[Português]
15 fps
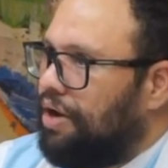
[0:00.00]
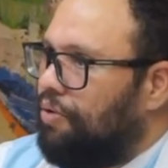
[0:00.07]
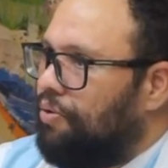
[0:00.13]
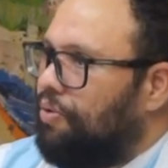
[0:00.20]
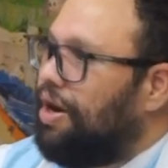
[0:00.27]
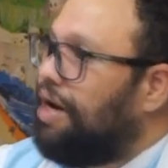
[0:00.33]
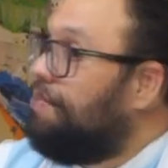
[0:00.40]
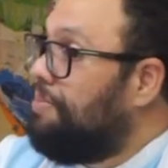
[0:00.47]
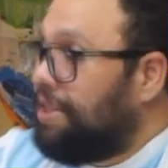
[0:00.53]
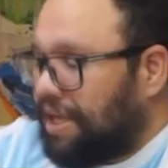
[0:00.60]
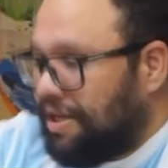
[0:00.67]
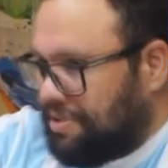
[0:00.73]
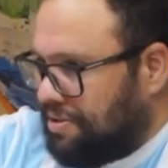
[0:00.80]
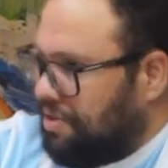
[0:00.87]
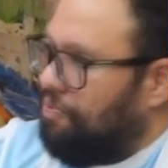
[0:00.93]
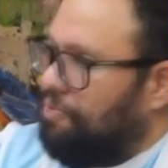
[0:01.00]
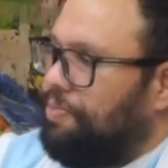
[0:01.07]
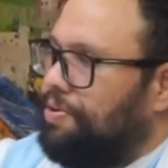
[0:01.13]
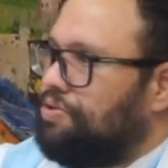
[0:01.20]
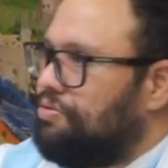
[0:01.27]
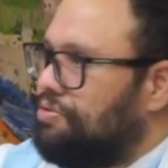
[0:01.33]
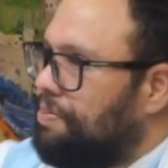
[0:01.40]
Ou a limitação. O
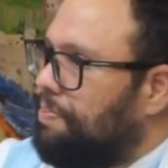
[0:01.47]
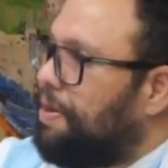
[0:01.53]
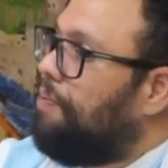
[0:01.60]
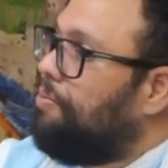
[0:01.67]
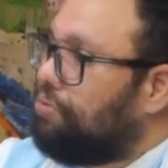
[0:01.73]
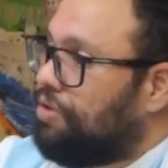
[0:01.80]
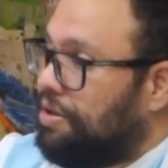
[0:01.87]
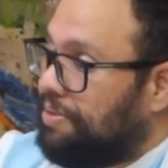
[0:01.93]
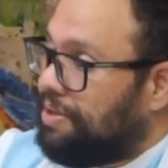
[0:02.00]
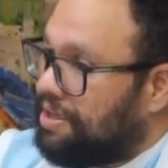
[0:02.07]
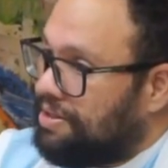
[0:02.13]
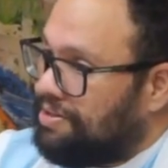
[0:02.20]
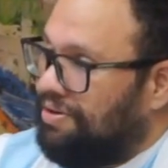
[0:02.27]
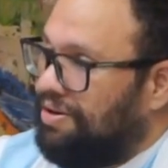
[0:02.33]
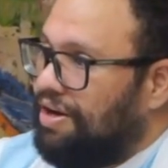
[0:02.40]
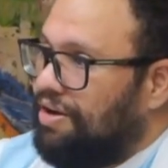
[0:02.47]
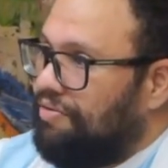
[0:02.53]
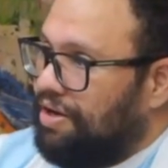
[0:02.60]
pessoal se apega muito à limitação. É.